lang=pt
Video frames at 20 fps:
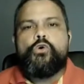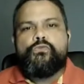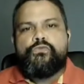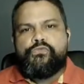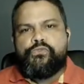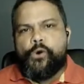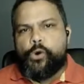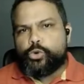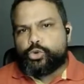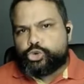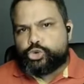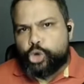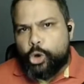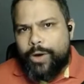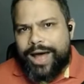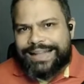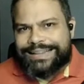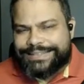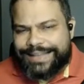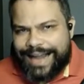
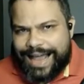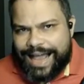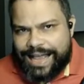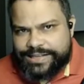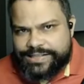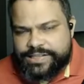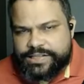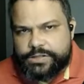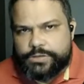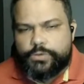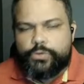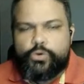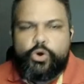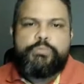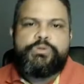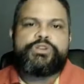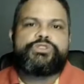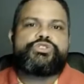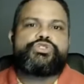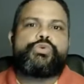voltou atrás e
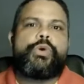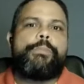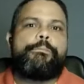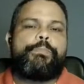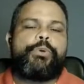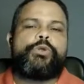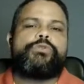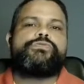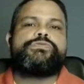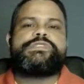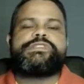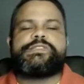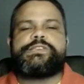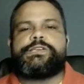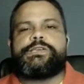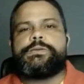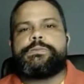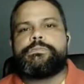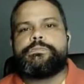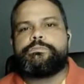começou a
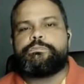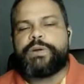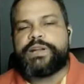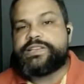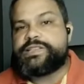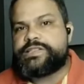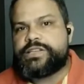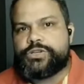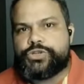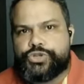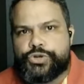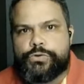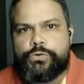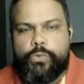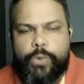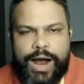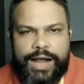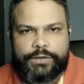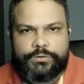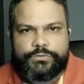produzir
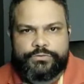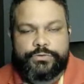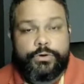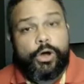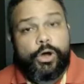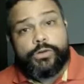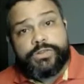PlayStation 4.